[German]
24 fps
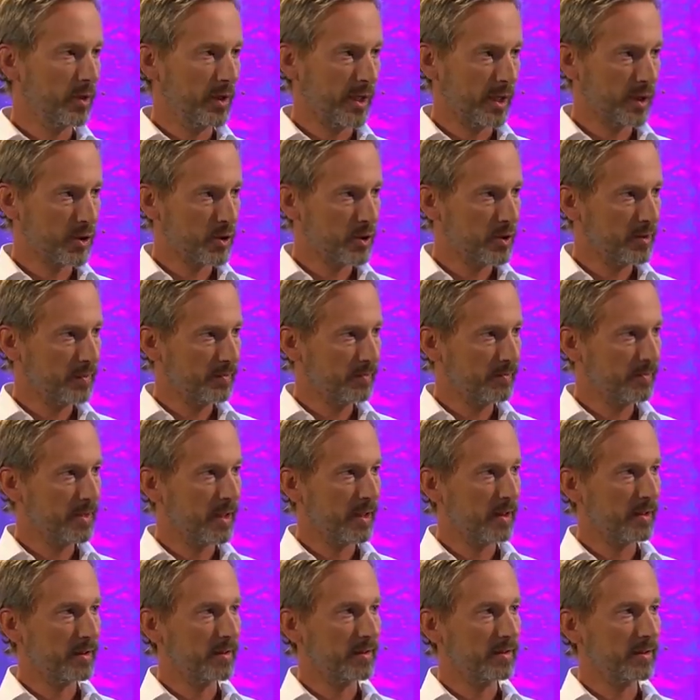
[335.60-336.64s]
Connection,
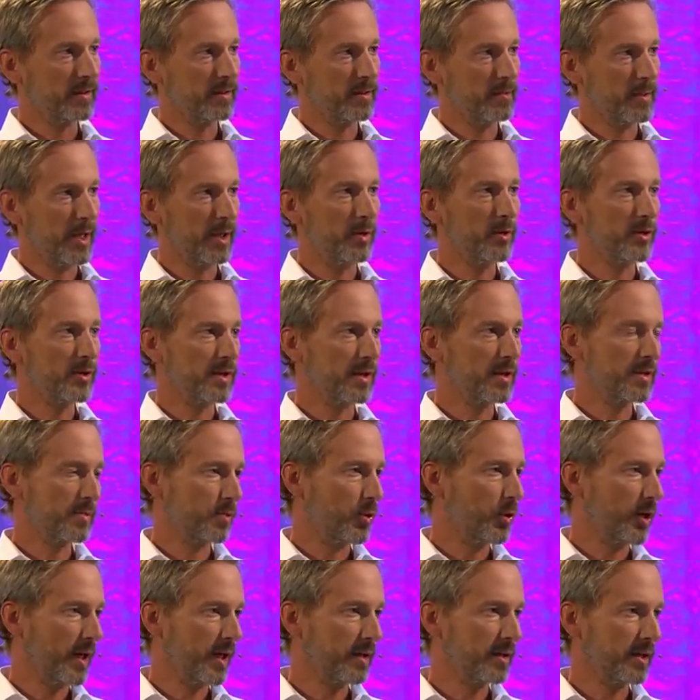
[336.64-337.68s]
ein gemeinnütziges
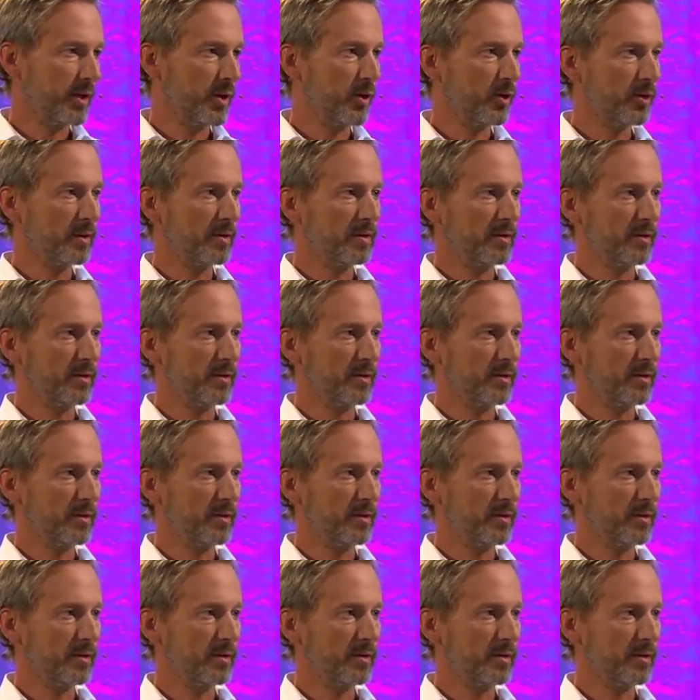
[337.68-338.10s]
Projekt auch,